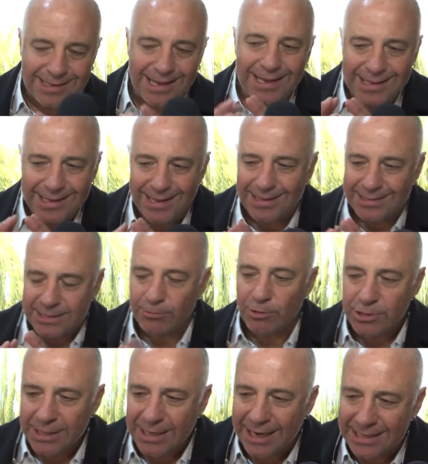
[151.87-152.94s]
Desde, si
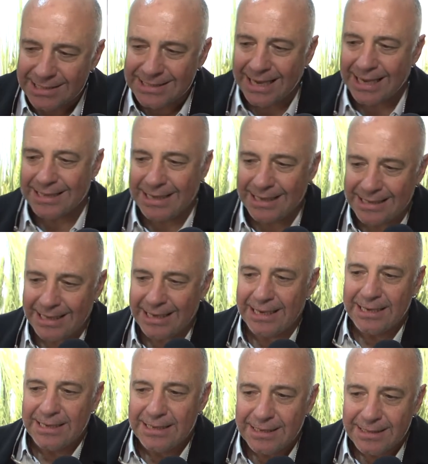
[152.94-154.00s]
vos analizás desde,
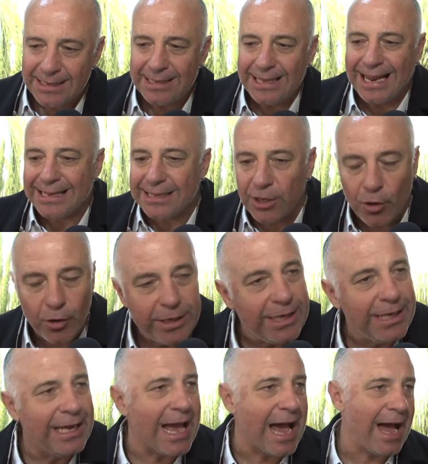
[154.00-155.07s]
desde la
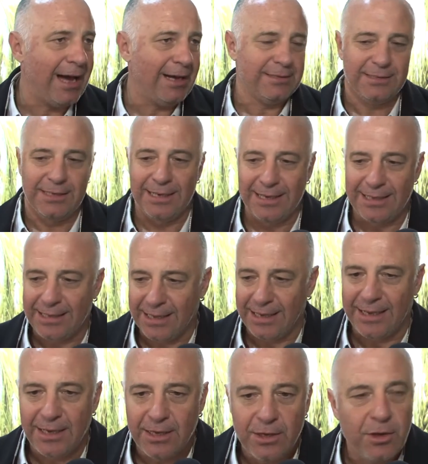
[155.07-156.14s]
teoría,
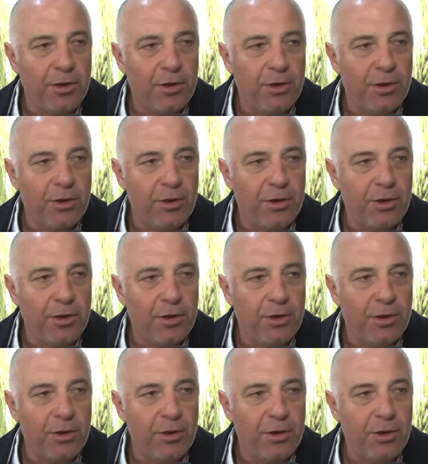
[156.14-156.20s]
este,